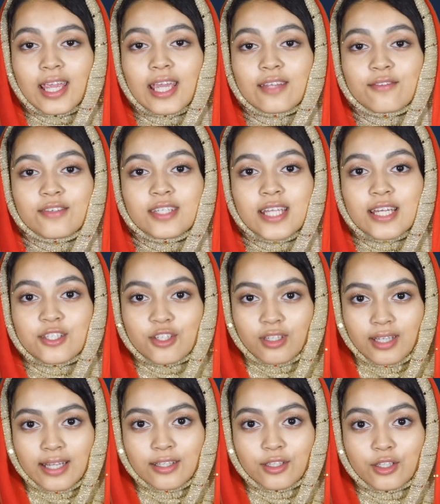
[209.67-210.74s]
ইনভিটেশন
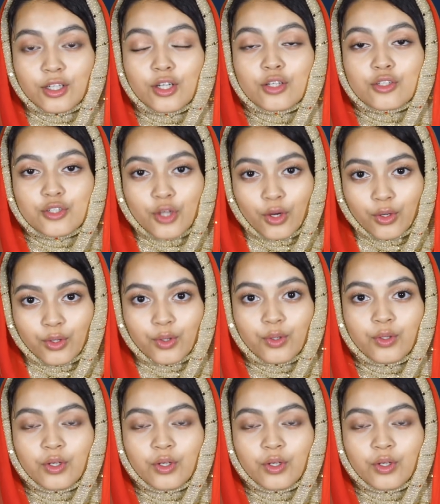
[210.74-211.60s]
লেটার সংগ্রহ